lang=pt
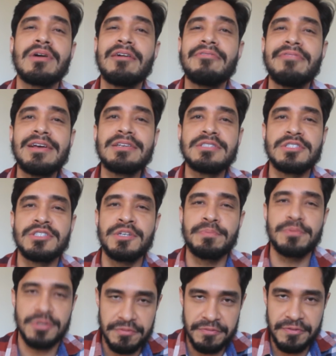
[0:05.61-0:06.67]
gravar esse
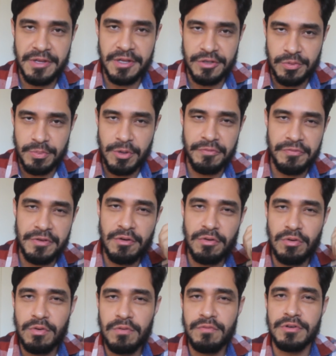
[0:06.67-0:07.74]
tipo de vídeo, meu
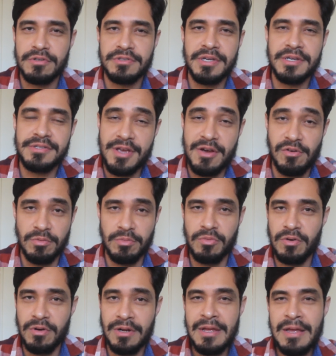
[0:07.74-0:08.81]
vínculo com vocês é o
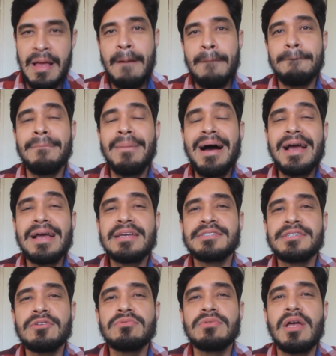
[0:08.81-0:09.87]
humor,
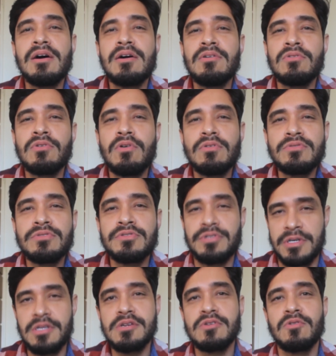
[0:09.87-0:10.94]
mas eu não
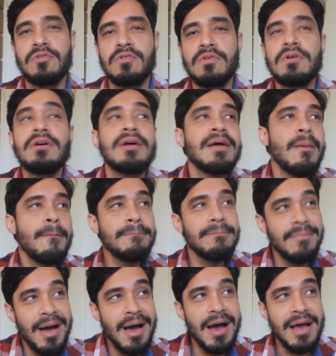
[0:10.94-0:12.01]
consigo,
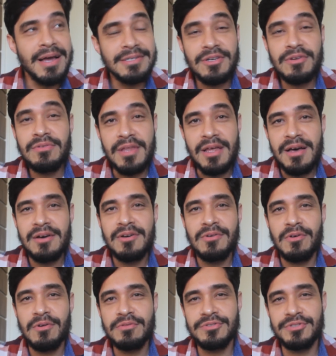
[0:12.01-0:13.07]
mas eu não
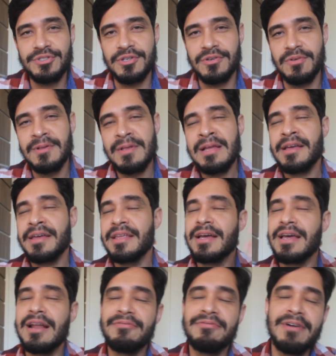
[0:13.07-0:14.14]
consigo. Queria
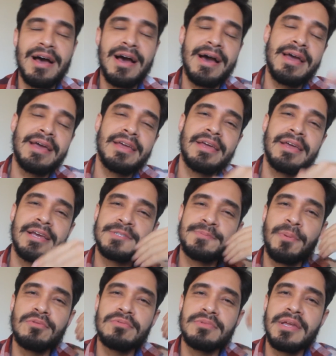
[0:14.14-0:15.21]
gravar aí
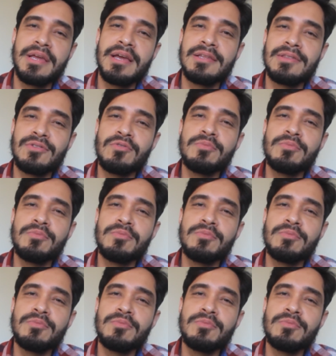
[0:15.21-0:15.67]
respondendo